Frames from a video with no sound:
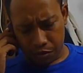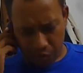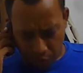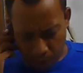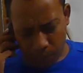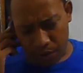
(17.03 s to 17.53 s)

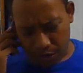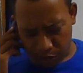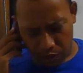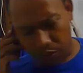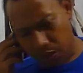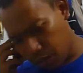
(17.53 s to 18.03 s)
gampang
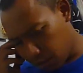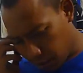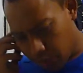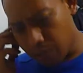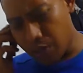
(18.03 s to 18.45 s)
iso diatur iso